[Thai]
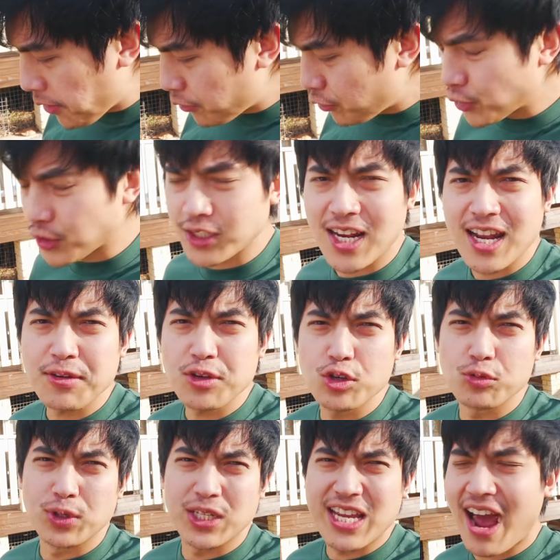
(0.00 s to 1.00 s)
ฝุ่นจะได้อ
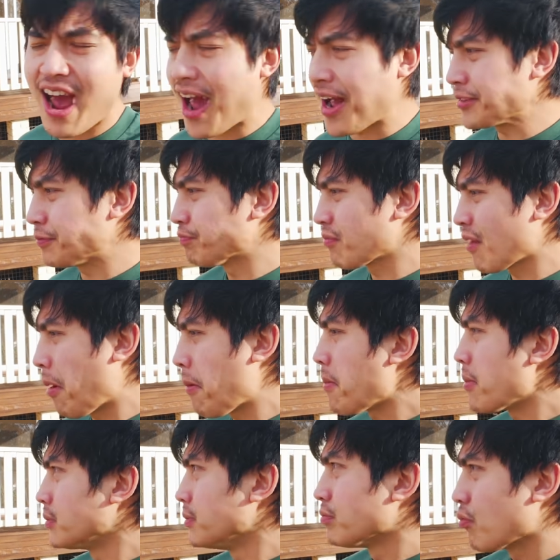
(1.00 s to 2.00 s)
ยู่บนหญ้า
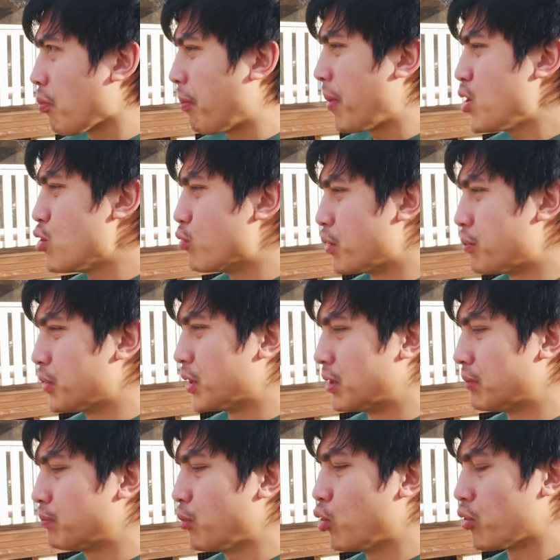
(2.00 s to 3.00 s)
ไม่อยู่บนพื้น
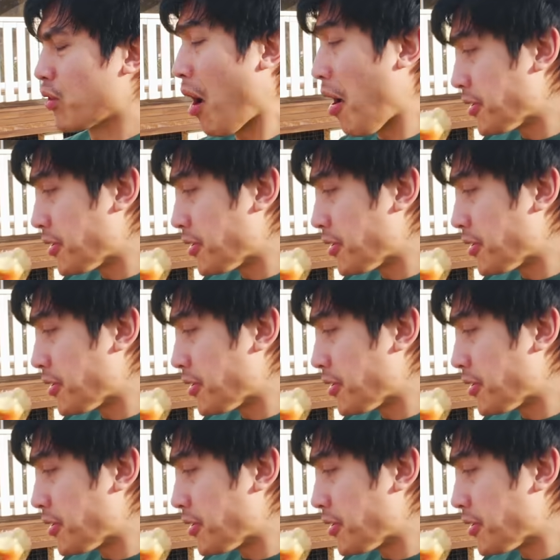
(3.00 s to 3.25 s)
ปูน